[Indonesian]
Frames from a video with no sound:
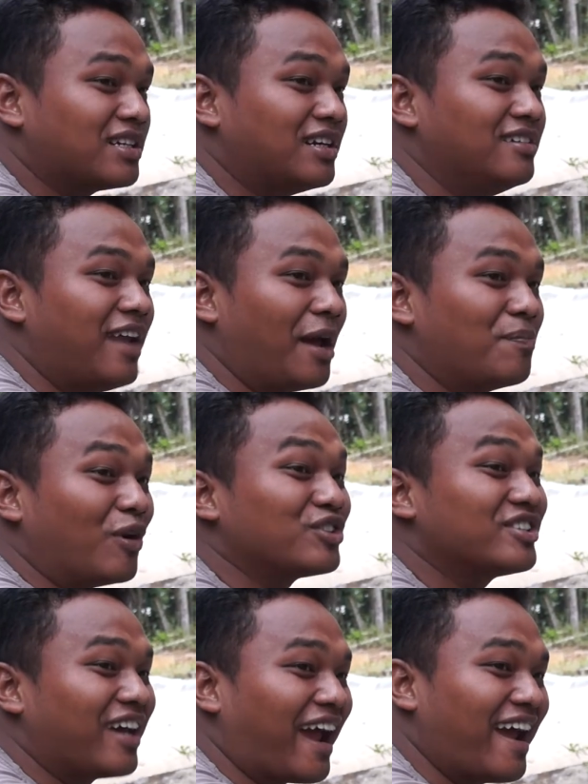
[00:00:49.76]
gendeng
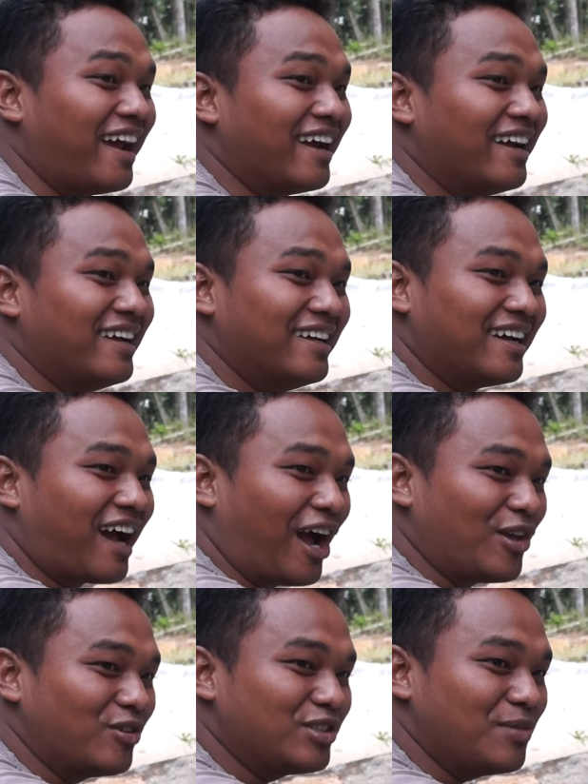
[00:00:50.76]
bos eh
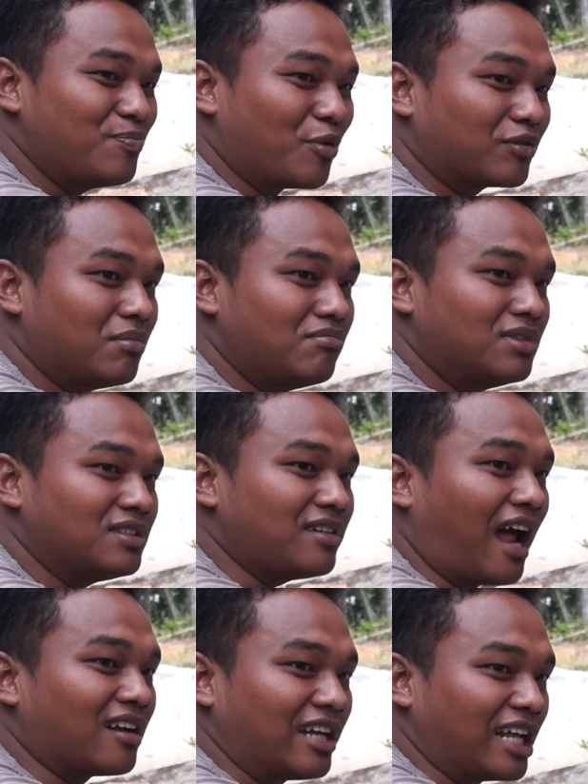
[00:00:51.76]
kayong sibuk temen
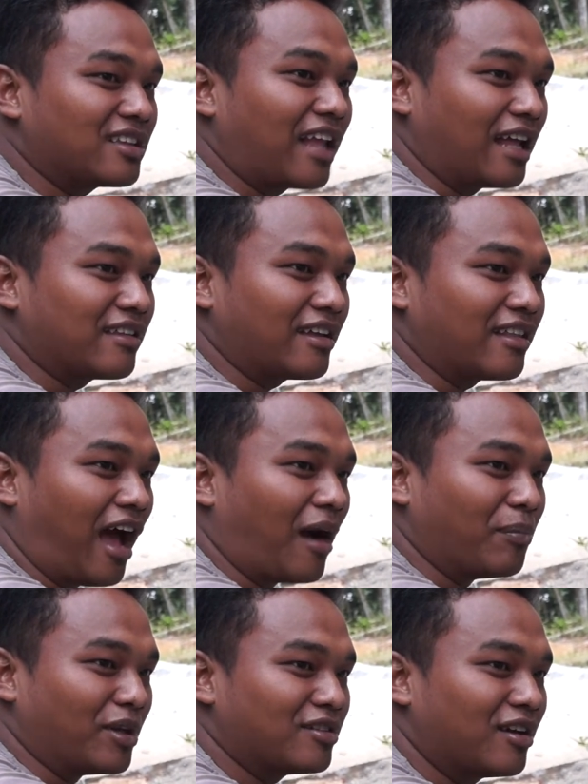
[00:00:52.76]
tatet tatet
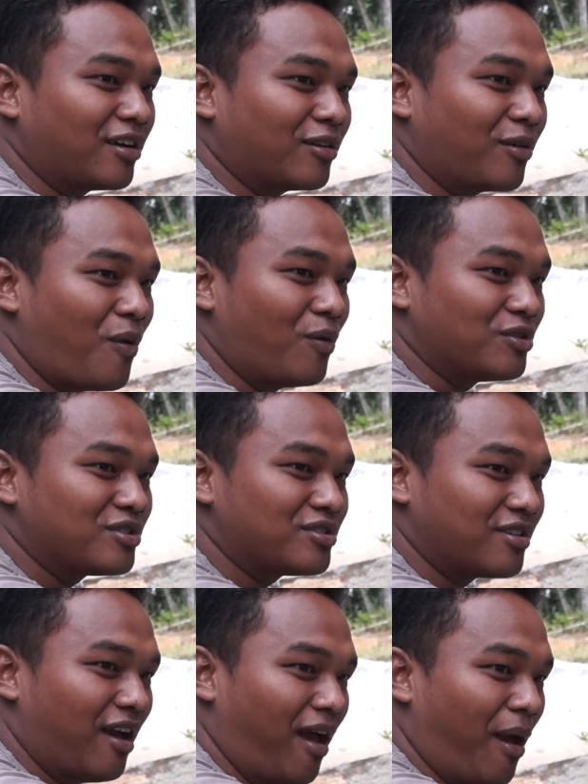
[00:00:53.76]
HP
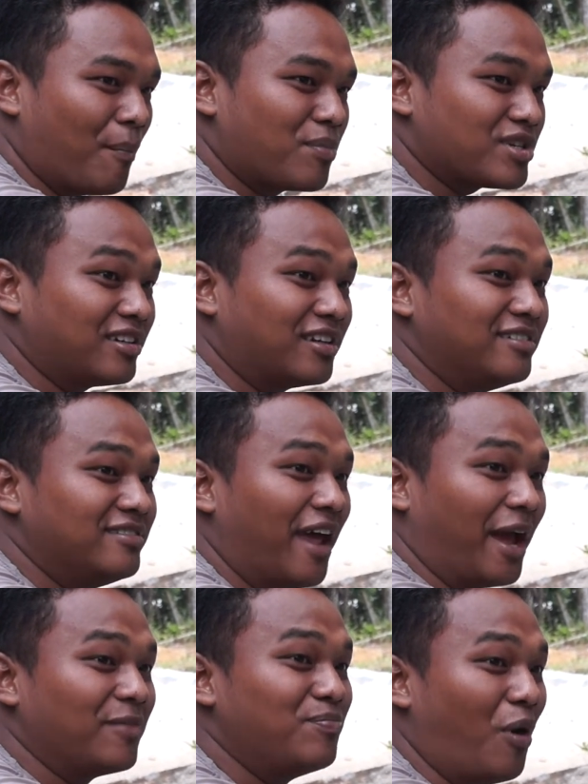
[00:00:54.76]
terus pesen
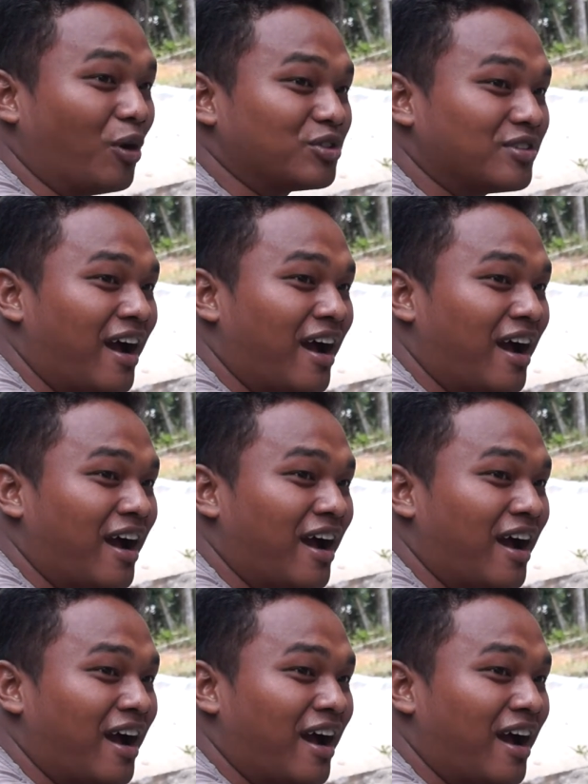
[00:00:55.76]
gendeng bos